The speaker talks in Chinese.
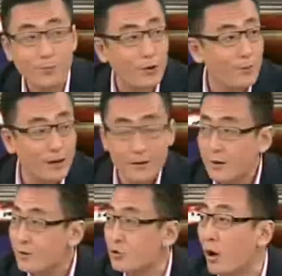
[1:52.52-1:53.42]
博们
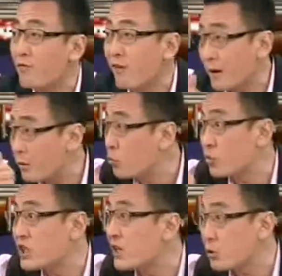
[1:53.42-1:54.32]
转发了五
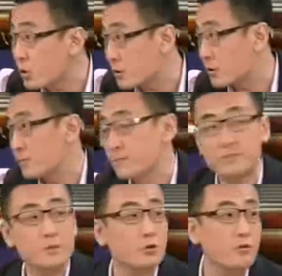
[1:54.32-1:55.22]
千多次，
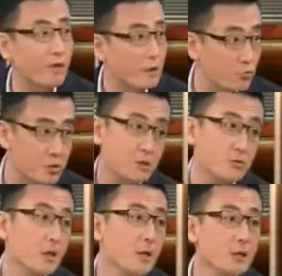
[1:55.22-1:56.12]
转发了五千
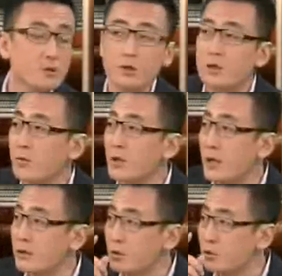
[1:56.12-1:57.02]
多，所以让我
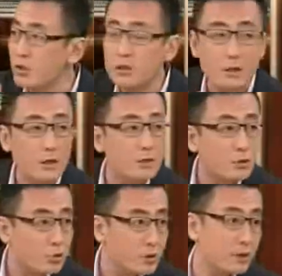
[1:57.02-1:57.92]
感觉到最近很
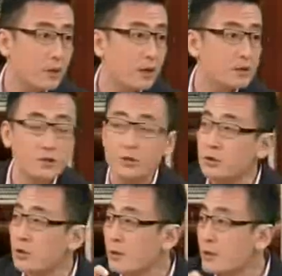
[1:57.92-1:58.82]
多人呐，其
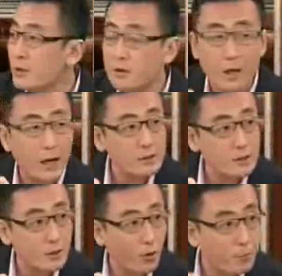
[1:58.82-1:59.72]
实谈这
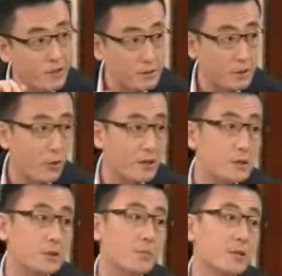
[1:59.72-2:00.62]
个老兵这个话
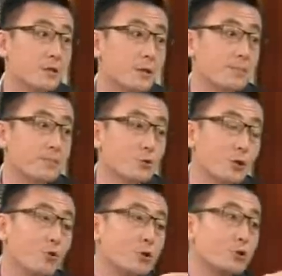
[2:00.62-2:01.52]
题特别热，所
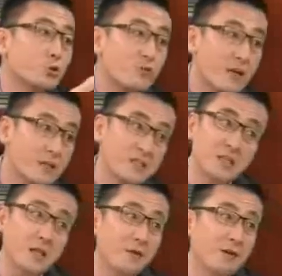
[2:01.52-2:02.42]
以我说舒婉你
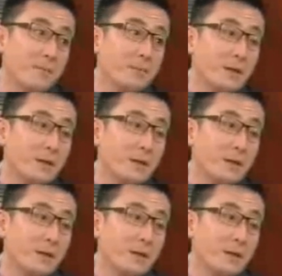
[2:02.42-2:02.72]
在台湾